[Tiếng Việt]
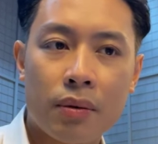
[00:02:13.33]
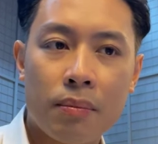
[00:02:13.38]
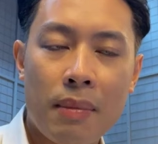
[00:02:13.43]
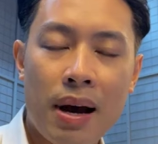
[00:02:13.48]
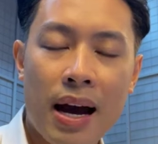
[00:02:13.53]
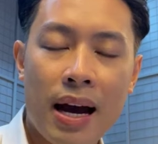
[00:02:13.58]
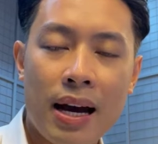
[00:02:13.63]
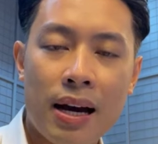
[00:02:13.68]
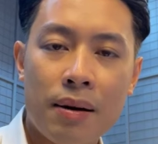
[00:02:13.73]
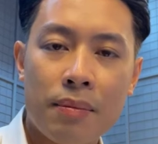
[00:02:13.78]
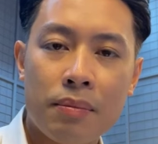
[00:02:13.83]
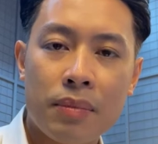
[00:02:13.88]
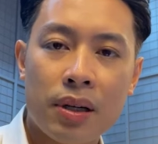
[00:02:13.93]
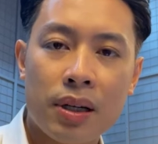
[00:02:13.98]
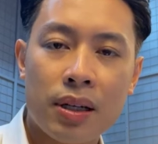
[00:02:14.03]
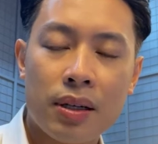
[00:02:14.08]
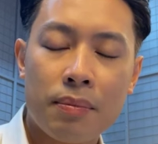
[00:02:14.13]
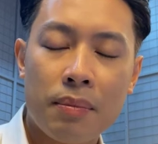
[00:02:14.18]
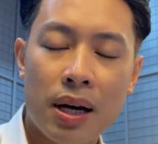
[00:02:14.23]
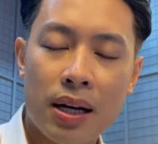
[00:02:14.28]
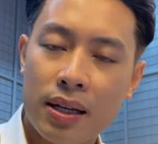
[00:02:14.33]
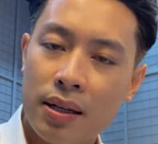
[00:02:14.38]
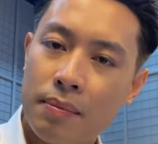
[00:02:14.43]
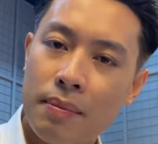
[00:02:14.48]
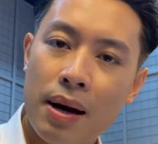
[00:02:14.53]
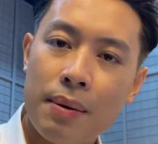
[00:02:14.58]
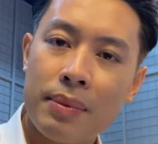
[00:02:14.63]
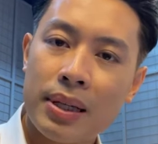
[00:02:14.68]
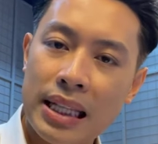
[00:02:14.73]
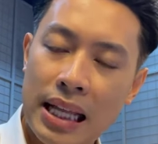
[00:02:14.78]
37
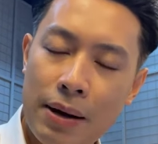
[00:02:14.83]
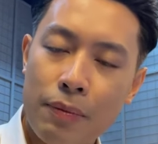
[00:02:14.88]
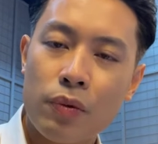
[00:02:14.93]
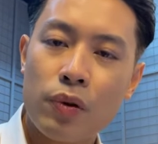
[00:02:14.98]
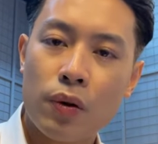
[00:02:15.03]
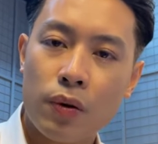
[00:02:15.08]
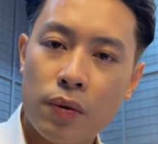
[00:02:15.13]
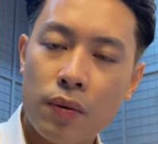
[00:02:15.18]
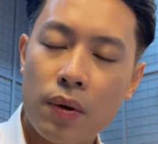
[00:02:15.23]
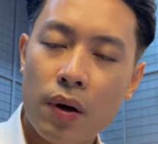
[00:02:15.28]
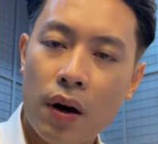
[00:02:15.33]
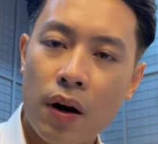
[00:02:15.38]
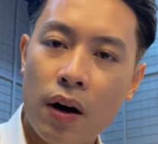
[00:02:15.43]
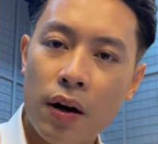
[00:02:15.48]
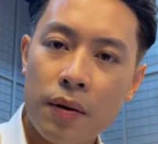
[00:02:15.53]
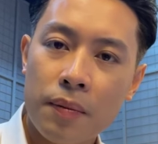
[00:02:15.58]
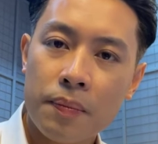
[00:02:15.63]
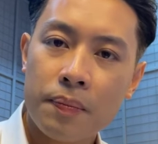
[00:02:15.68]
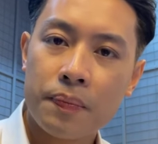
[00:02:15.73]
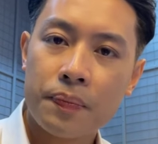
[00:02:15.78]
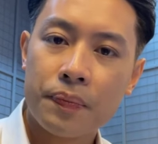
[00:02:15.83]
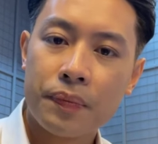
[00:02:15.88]
38 độ cũng có